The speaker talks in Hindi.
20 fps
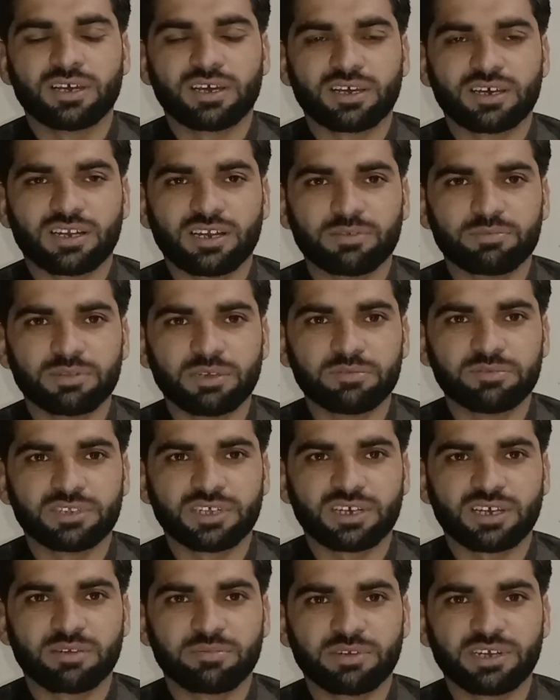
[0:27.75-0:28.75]
अगर आपने अभी
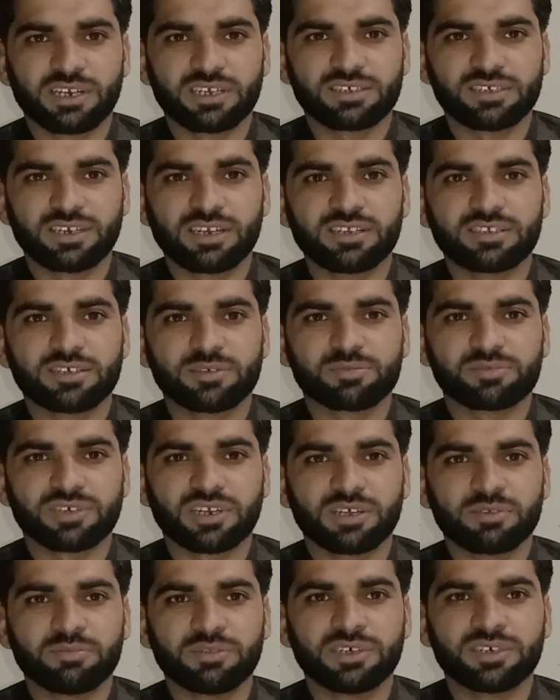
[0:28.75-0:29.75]
तक हमारा चैनल
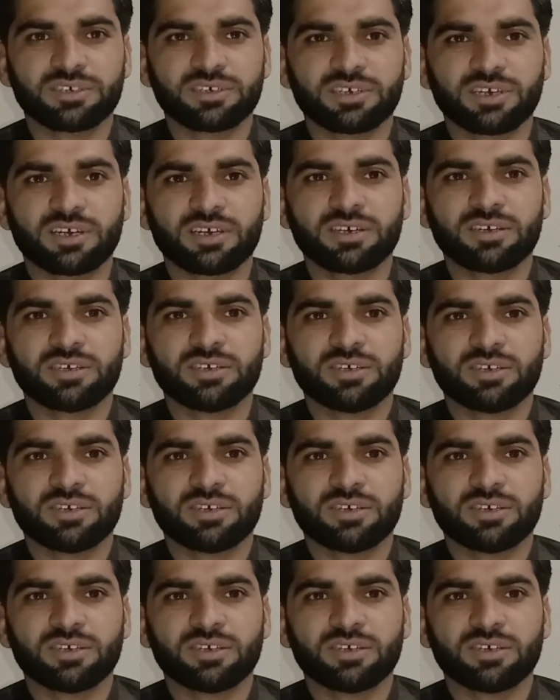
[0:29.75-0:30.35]
सब्सक्राइब नहीं किया